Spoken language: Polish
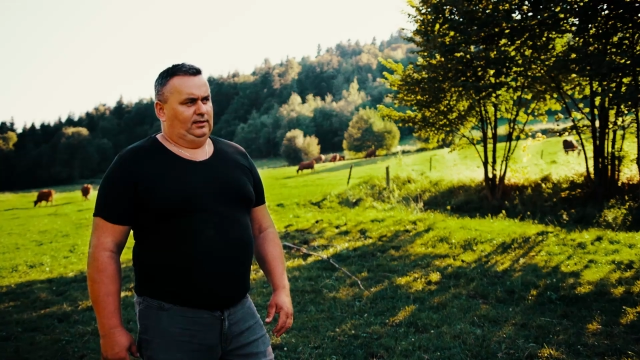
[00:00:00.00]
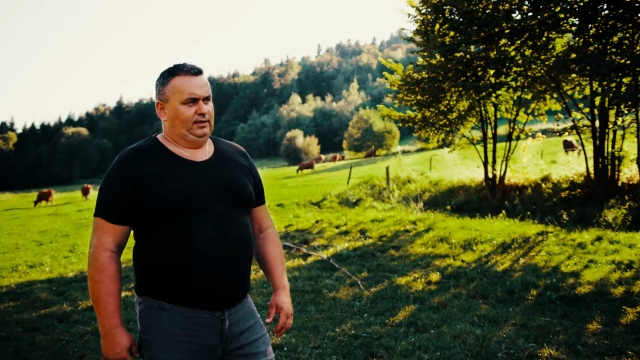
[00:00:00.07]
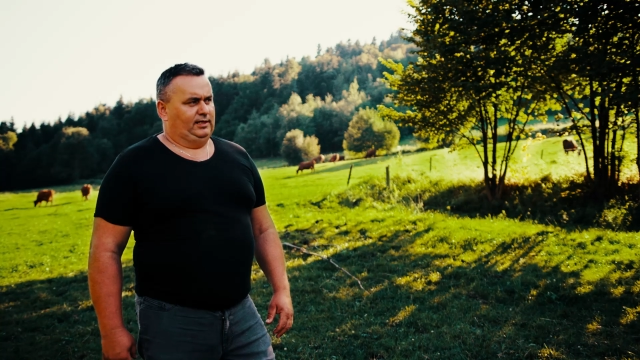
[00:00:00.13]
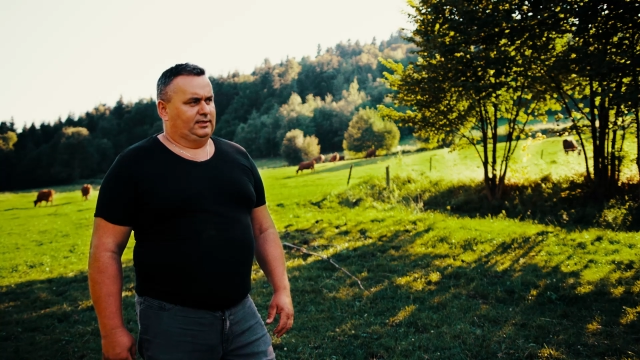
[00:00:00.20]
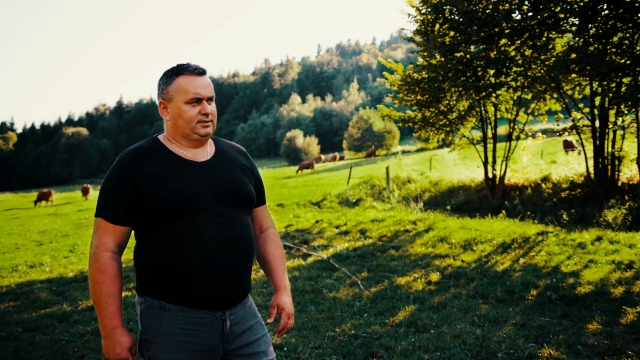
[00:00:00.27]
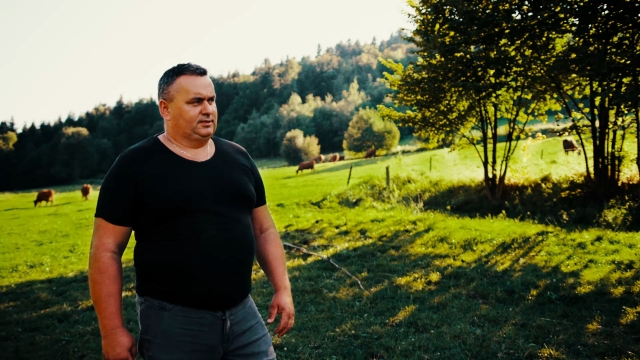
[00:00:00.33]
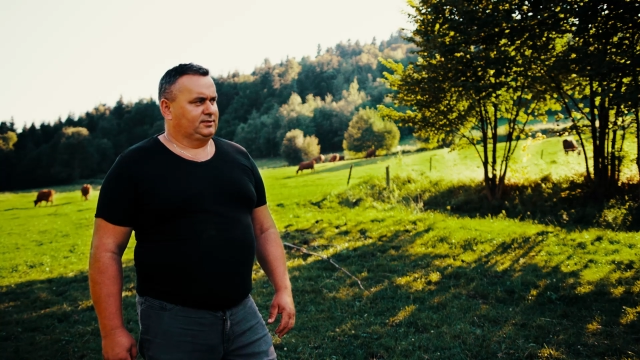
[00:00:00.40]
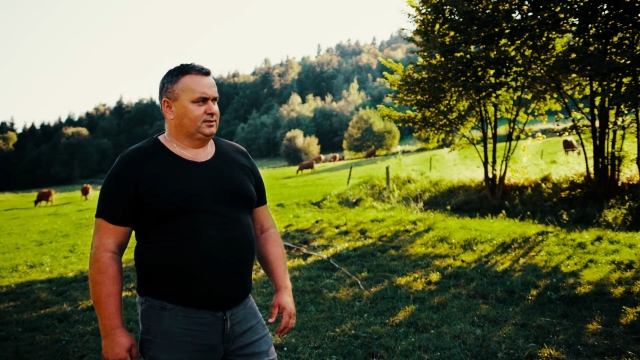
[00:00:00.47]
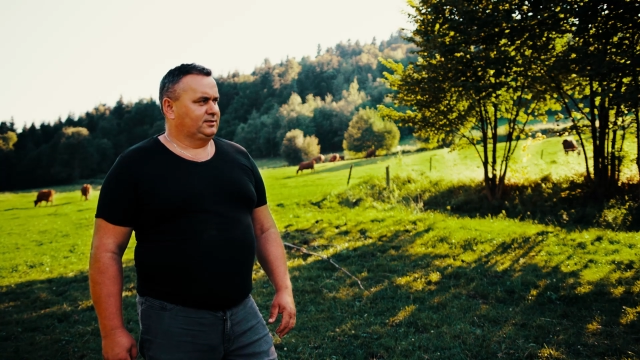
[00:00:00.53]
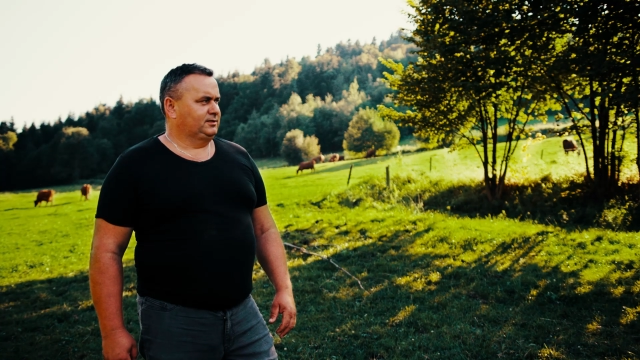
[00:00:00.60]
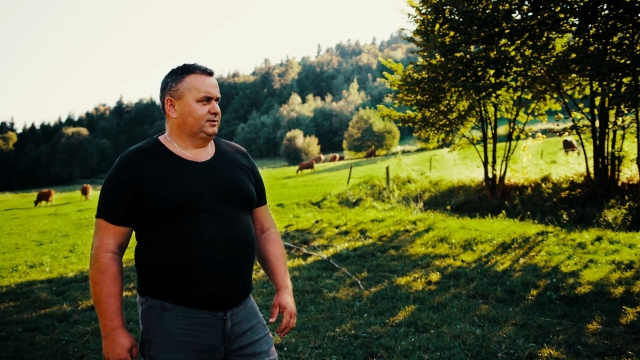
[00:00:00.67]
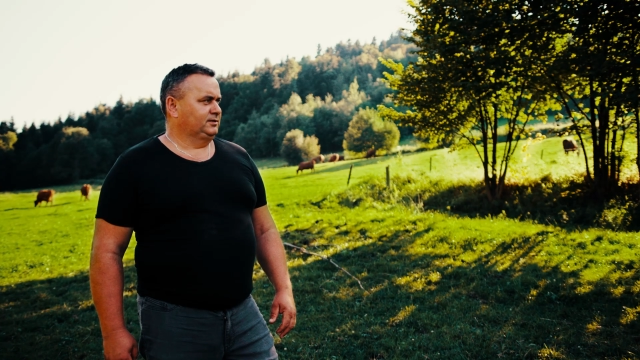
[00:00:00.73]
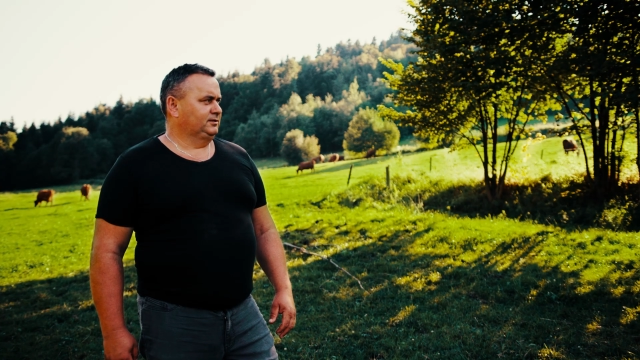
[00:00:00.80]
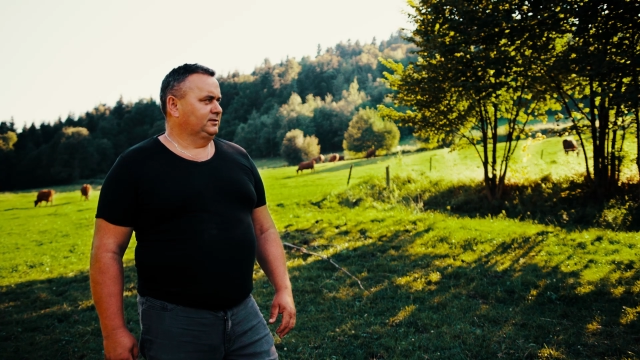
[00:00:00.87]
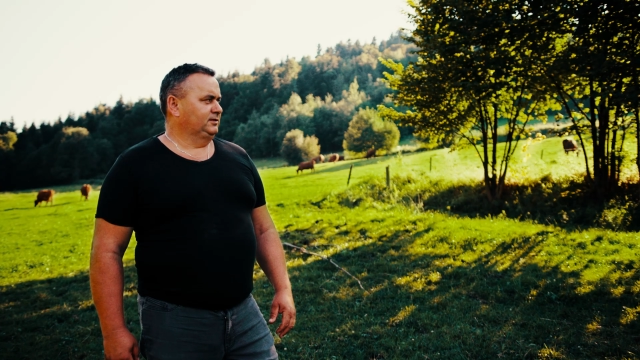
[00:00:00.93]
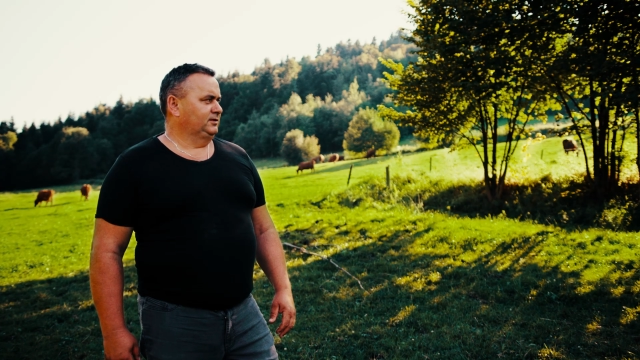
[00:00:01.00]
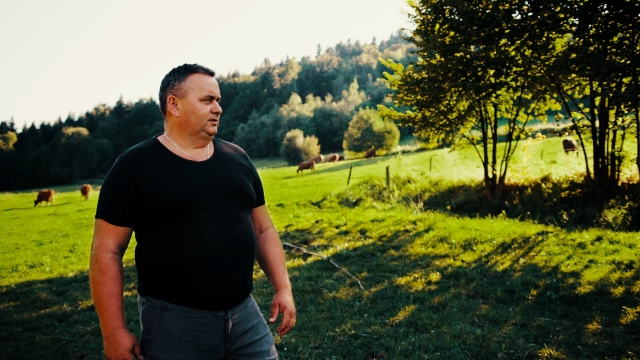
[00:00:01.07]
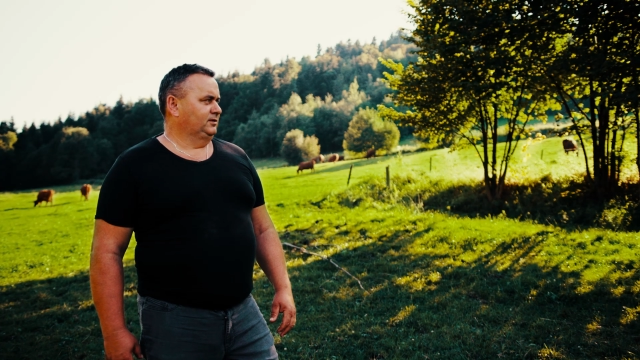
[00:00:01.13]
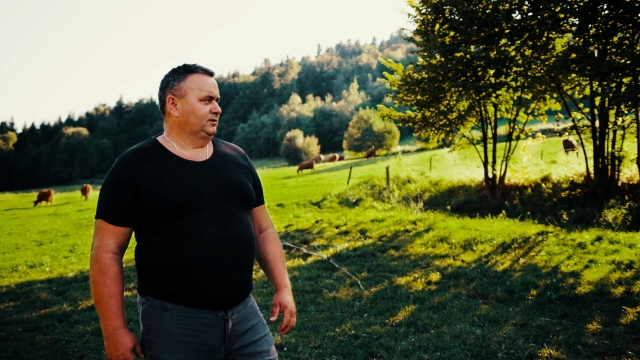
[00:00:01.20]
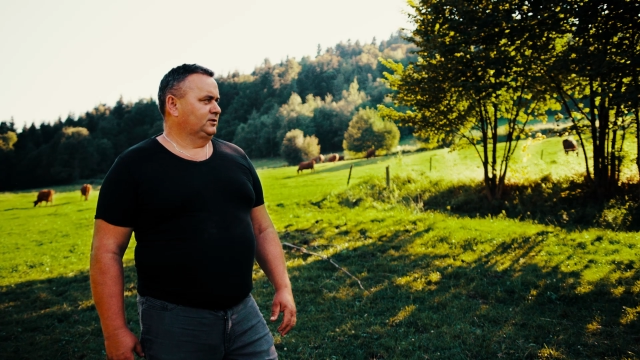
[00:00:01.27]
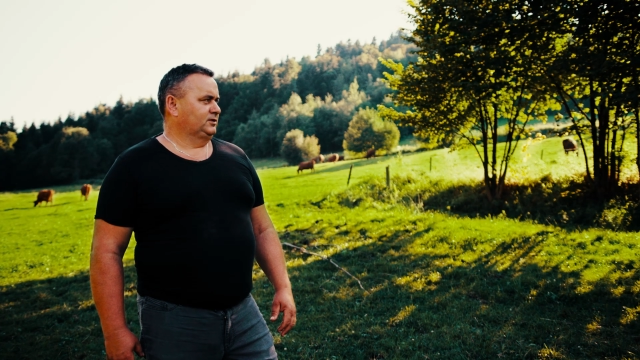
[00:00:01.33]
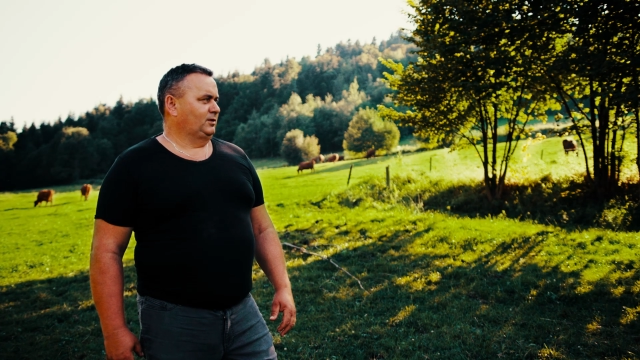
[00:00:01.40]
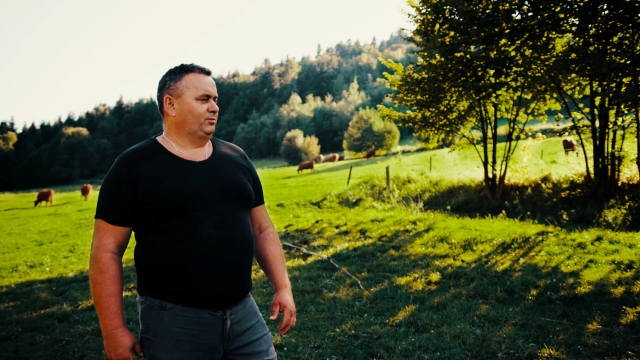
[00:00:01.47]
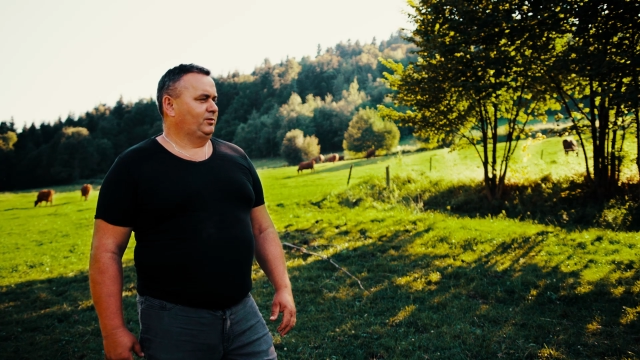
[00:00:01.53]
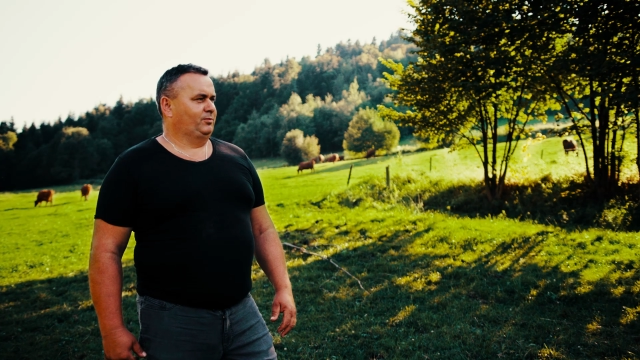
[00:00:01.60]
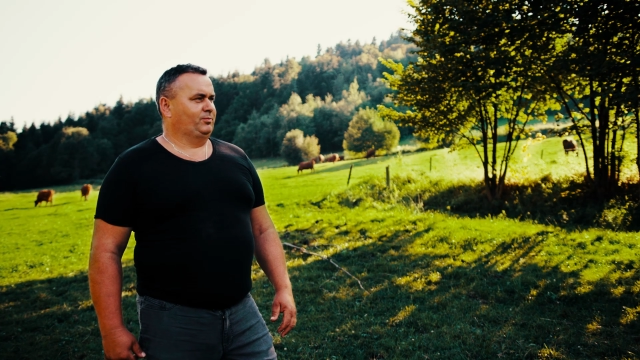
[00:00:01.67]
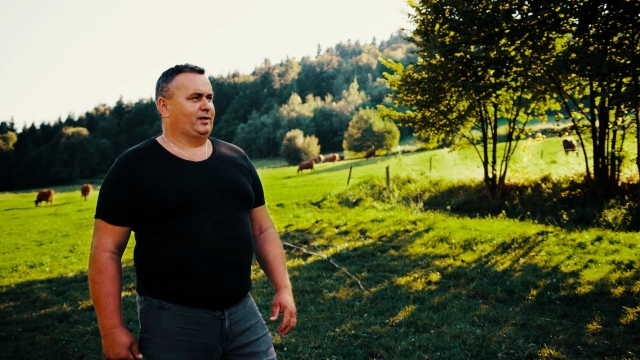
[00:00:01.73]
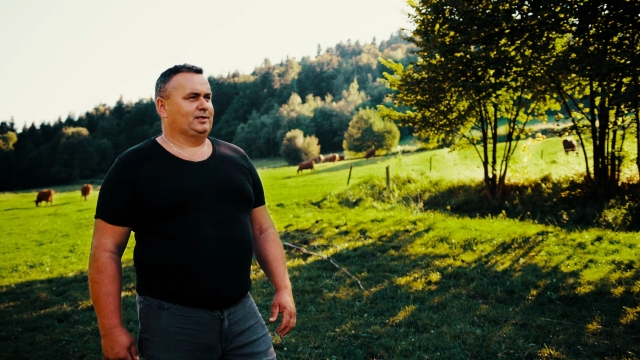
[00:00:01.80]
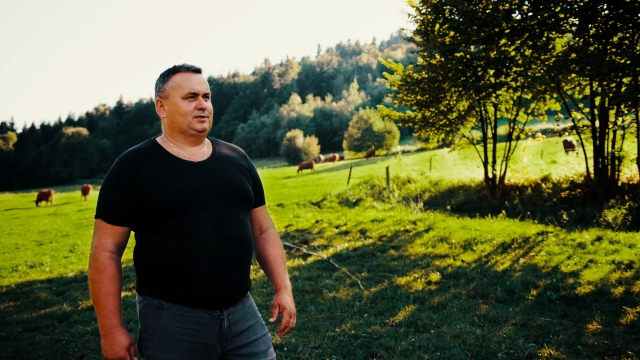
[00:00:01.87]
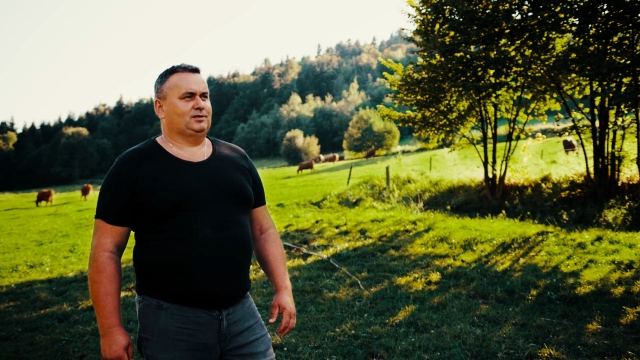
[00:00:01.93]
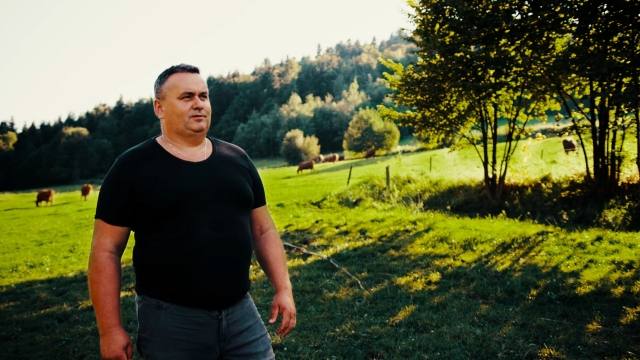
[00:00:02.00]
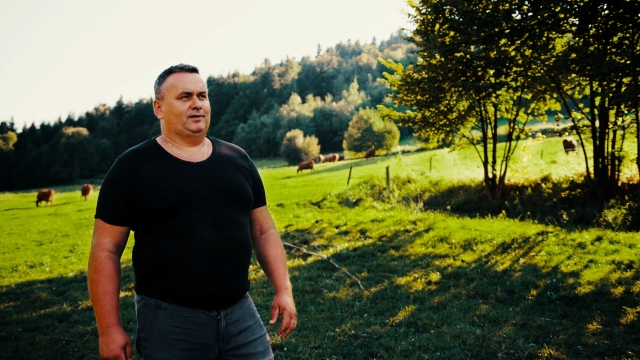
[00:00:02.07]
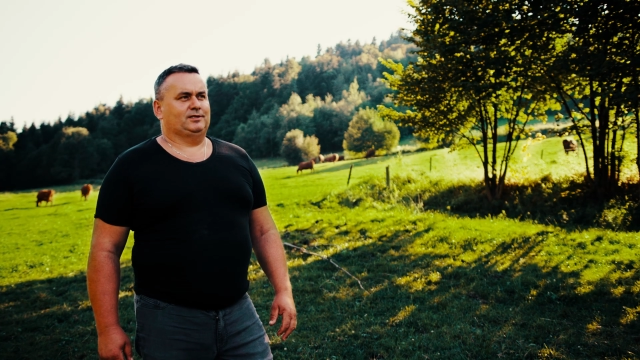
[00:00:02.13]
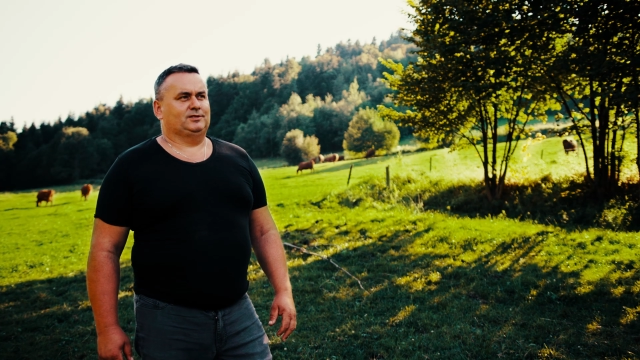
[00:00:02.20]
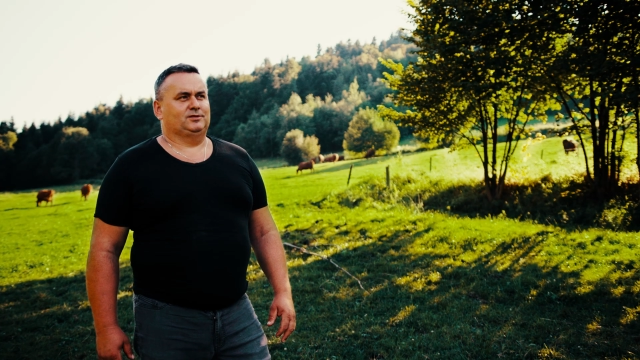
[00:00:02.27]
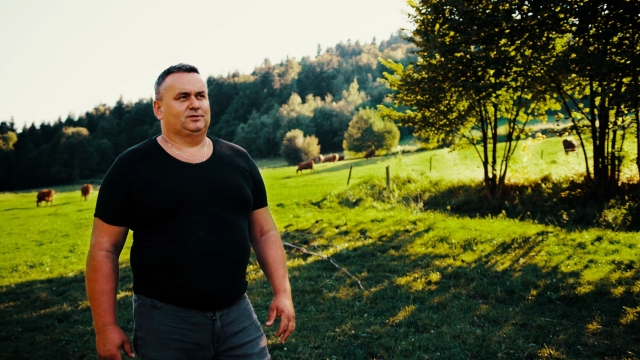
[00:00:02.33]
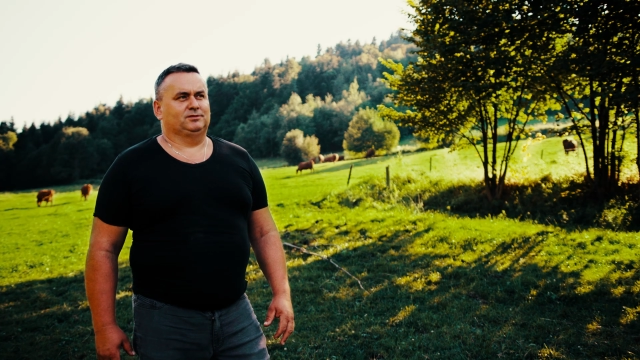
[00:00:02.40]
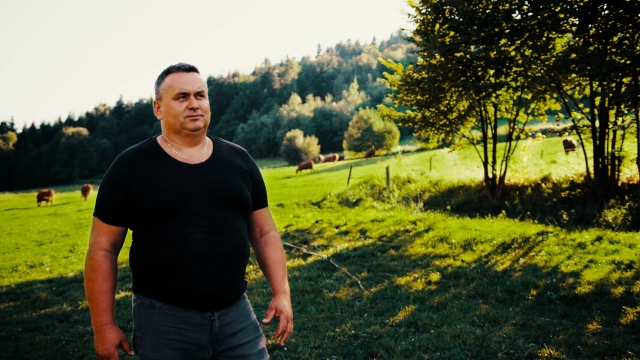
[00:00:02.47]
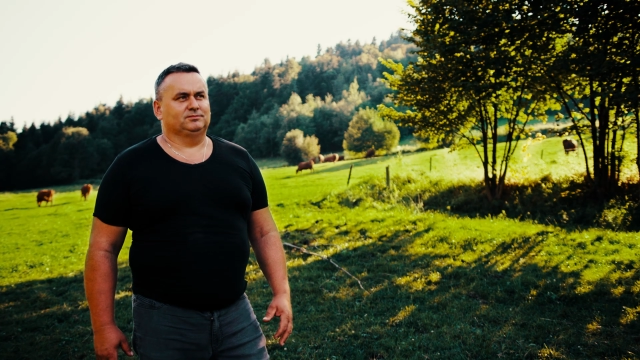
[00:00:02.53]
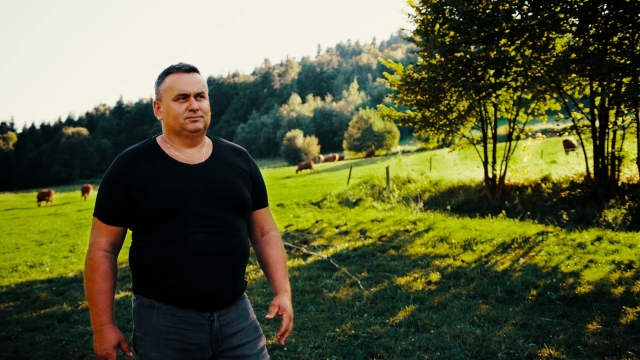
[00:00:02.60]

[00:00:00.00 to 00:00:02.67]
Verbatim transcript: lecz żeby pracować